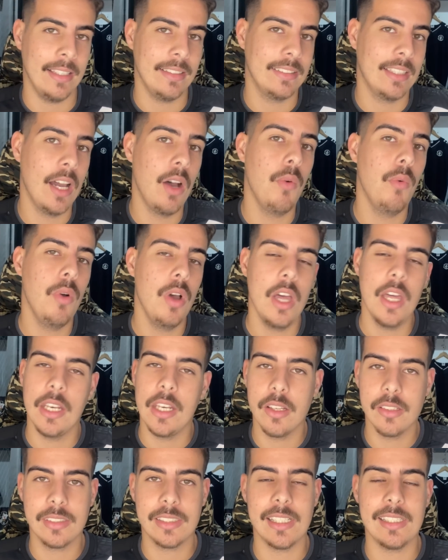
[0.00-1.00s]
Então,
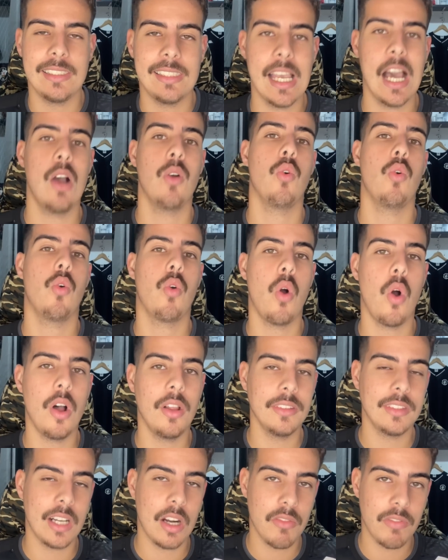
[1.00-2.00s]
não sei se é algo
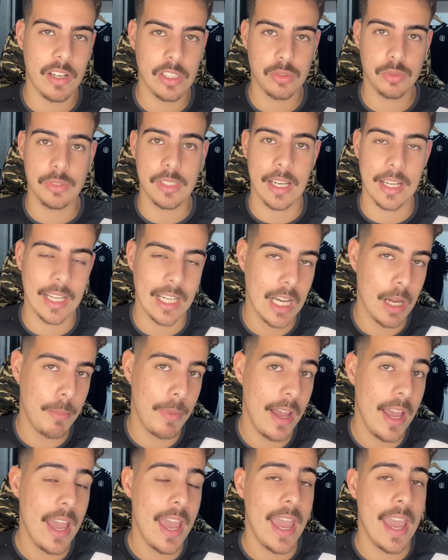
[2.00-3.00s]
contra o Vasco da
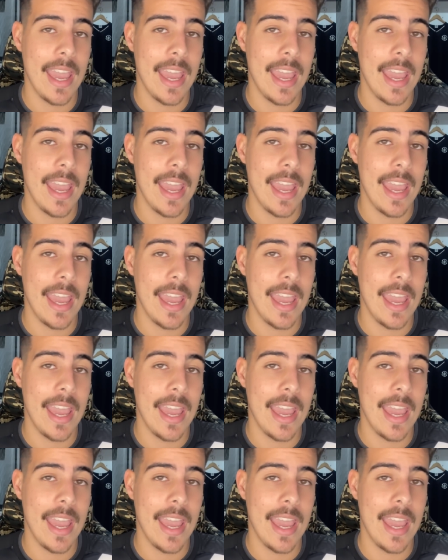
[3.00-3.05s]
Gama,